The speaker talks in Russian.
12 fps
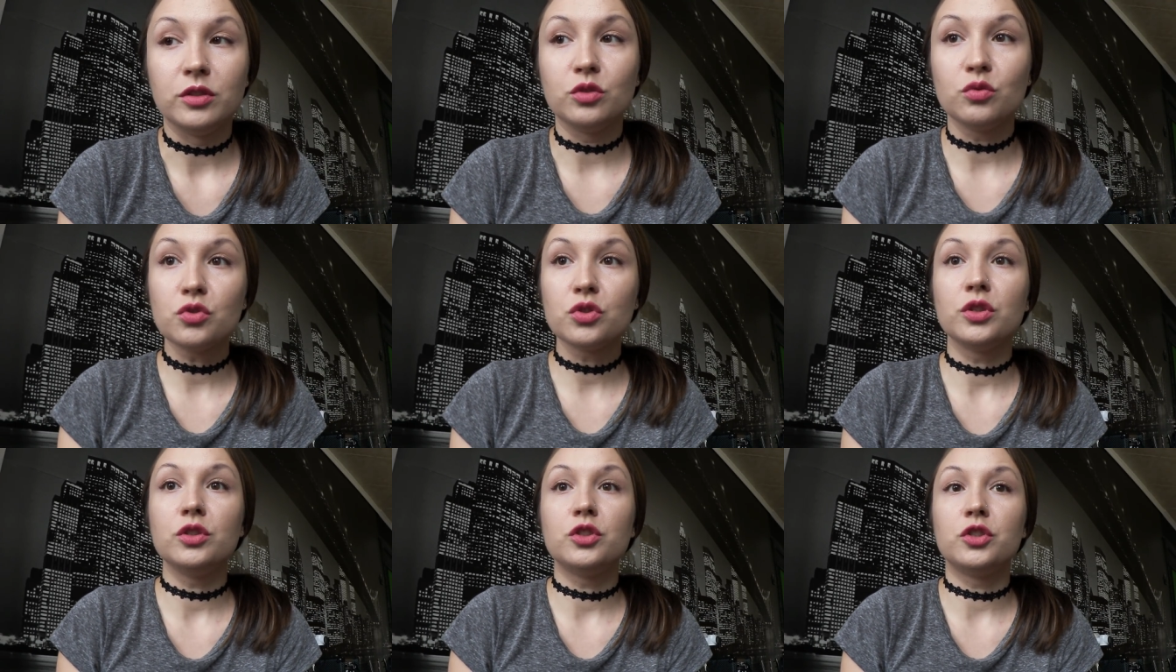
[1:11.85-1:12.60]
Не
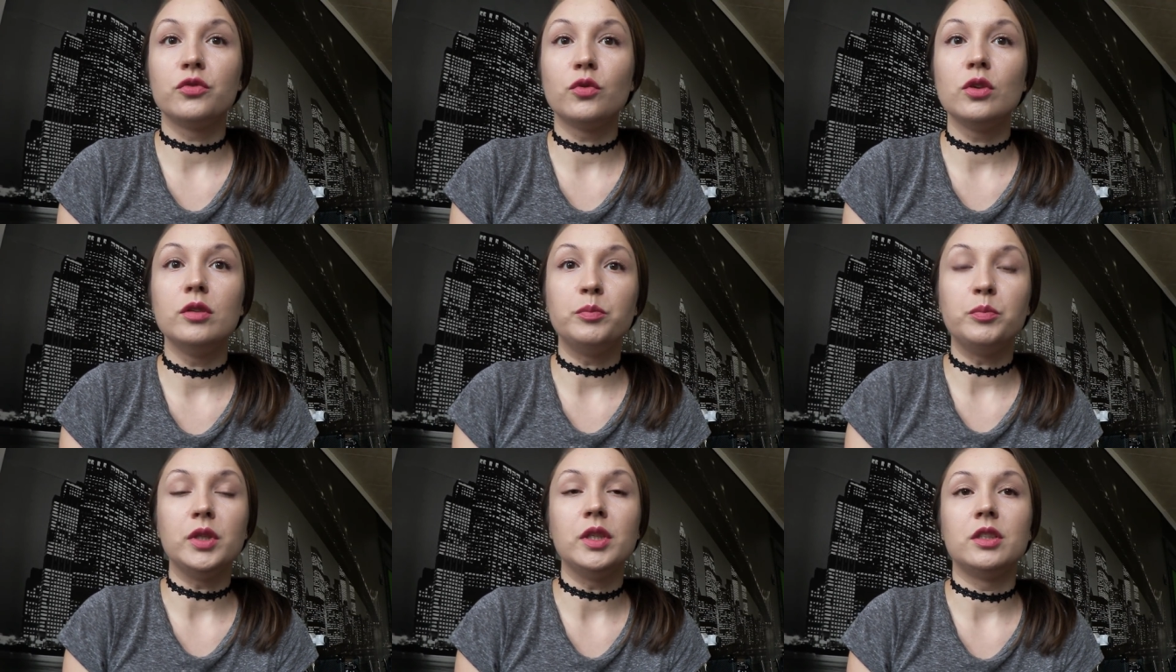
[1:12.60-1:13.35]
нужно ничего
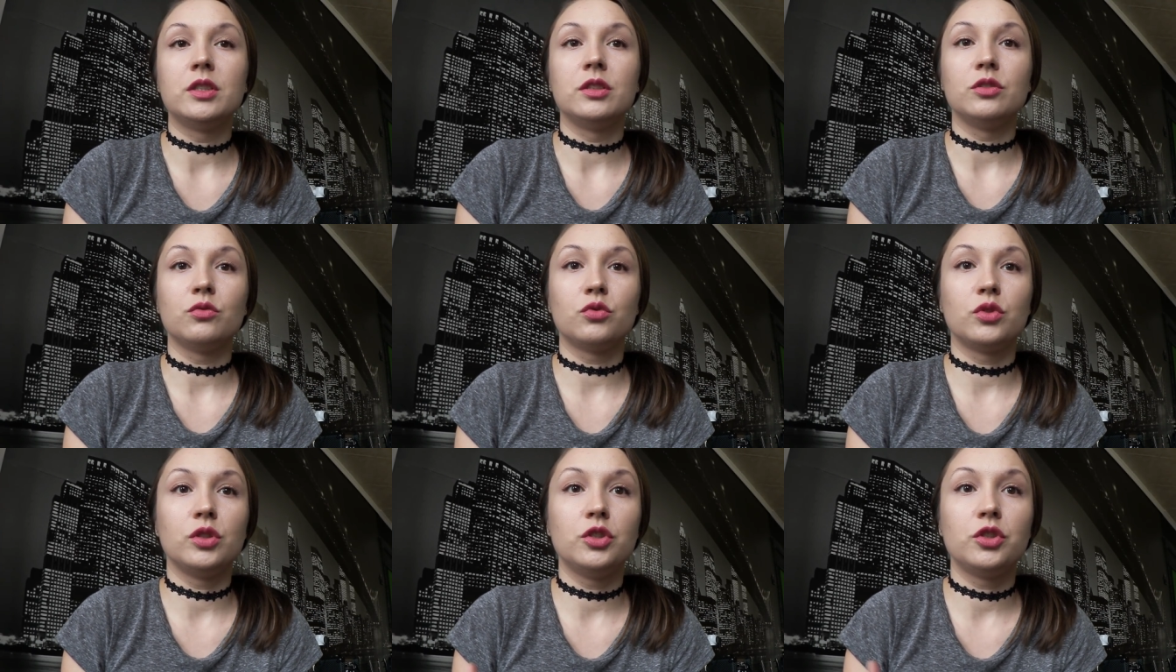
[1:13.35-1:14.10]
лепить, не
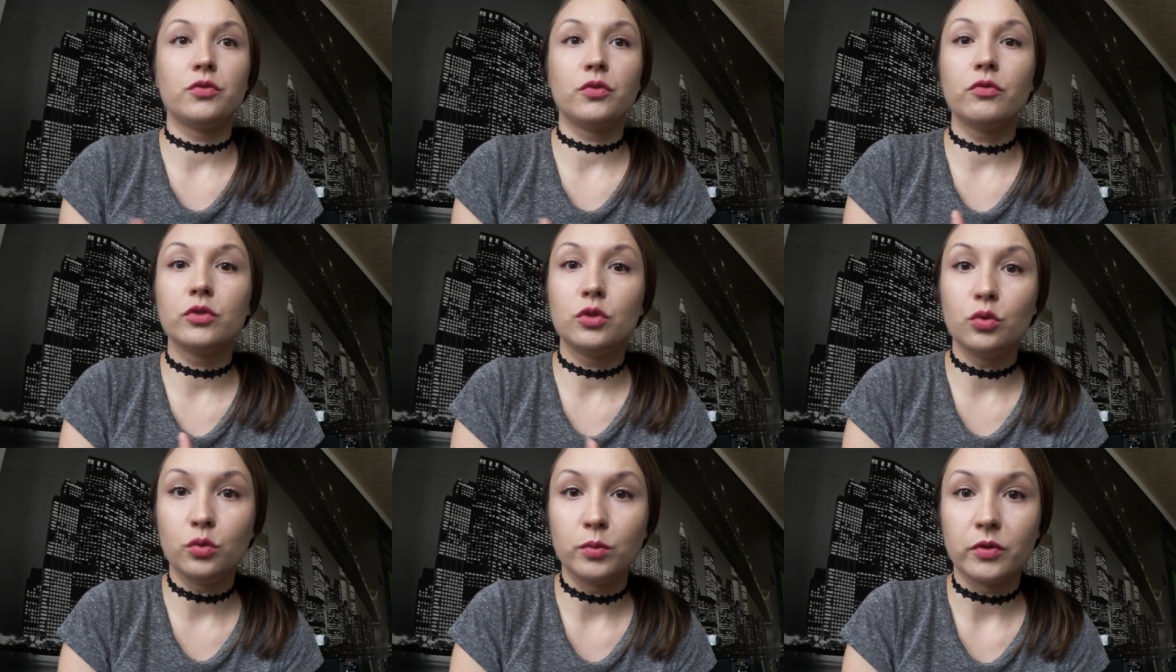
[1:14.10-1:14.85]
нужно ничего
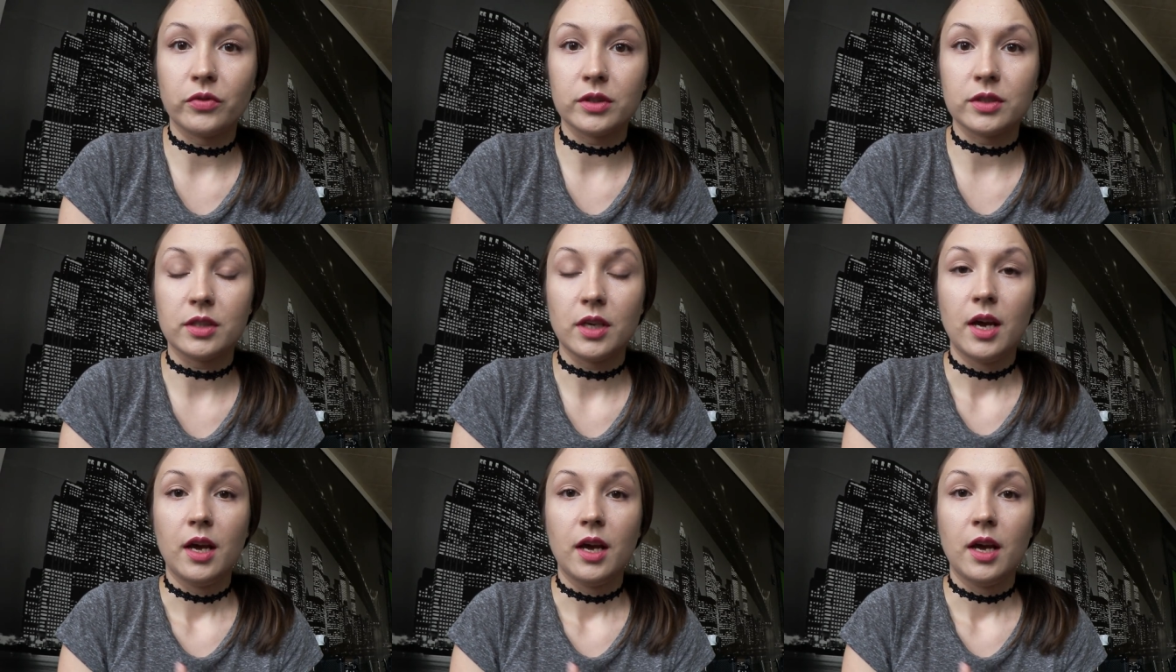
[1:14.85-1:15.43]
выдумывать.